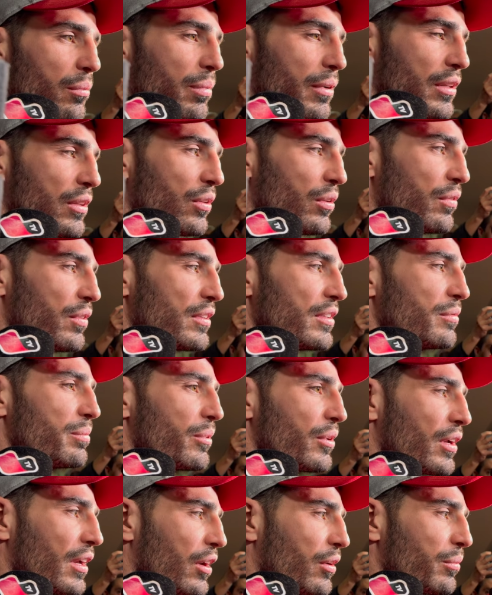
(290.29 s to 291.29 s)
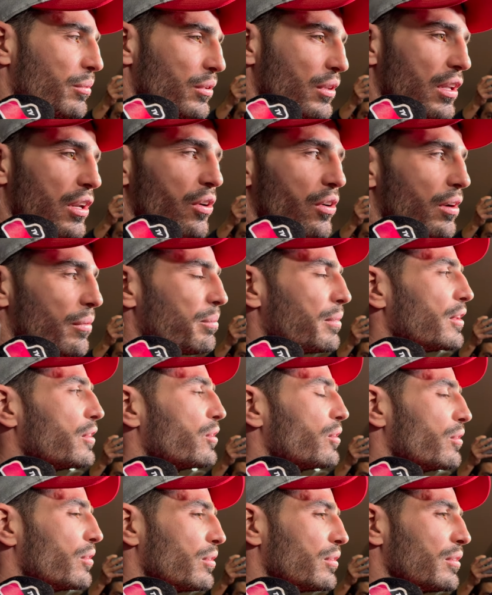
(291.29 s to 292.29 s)
un partido difícil porque como te lo
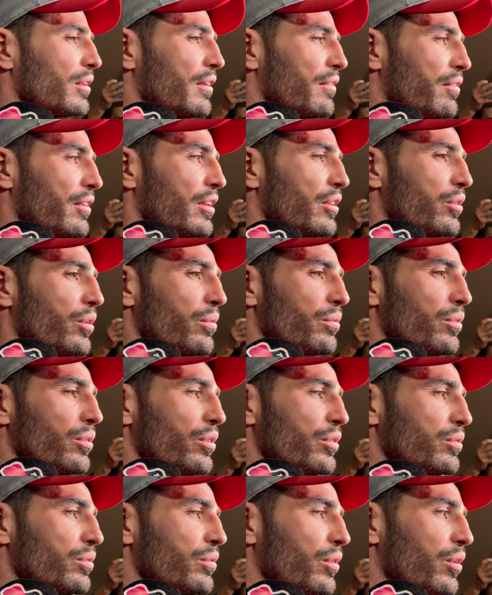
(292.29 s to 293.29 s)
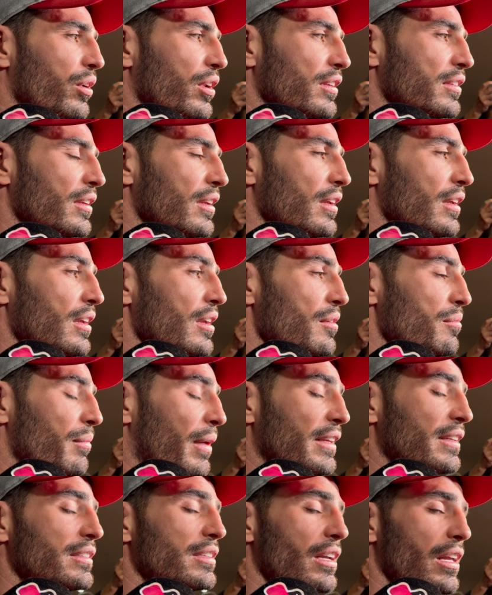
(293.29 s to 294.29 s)
repito, enfrentó uno de los jugadores
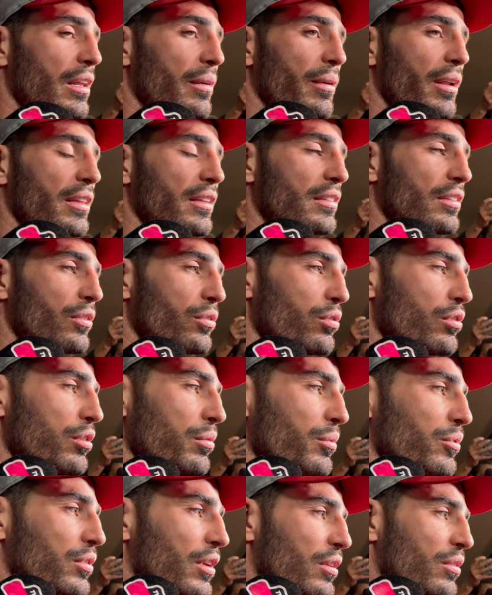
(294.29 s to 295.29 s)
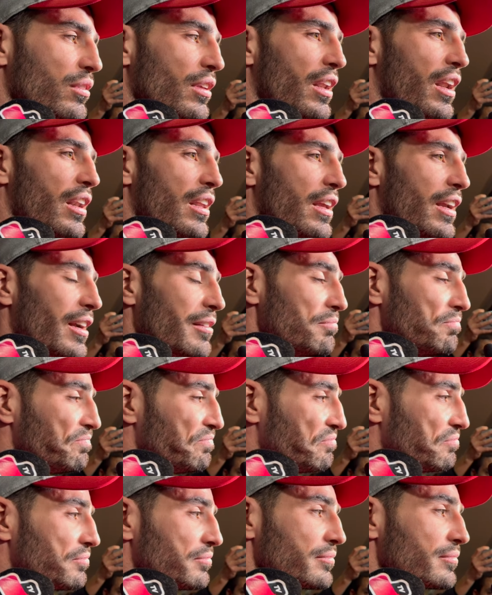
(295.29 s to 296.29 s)
más desequilibrantes en los últimos años de la liga
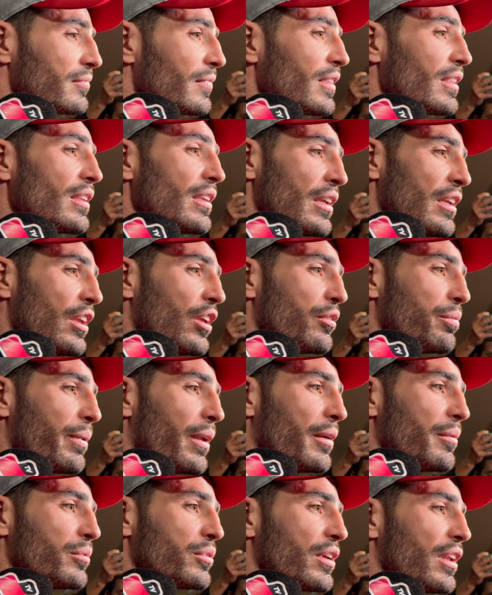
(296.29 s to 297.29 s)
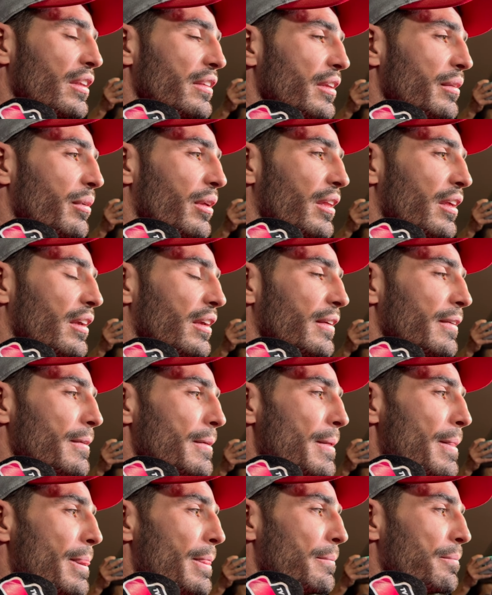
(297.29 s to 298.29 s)
y esperamos que le sirva de,
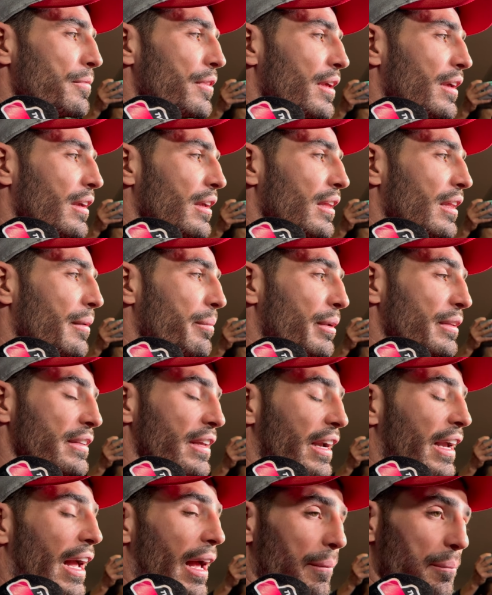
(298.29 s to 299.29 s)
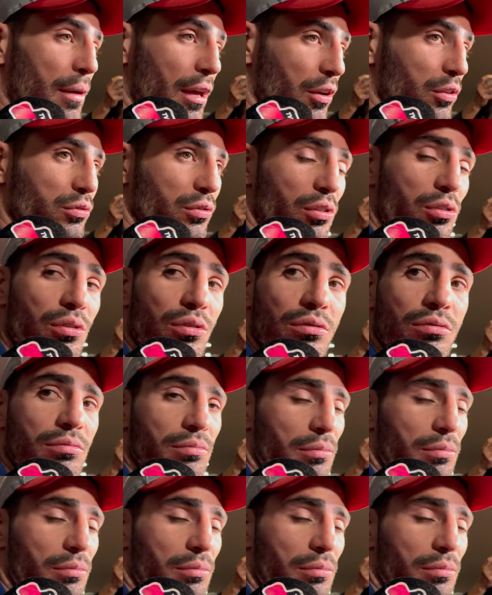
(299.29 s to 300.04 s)
de, aprendizaje a, nosotros,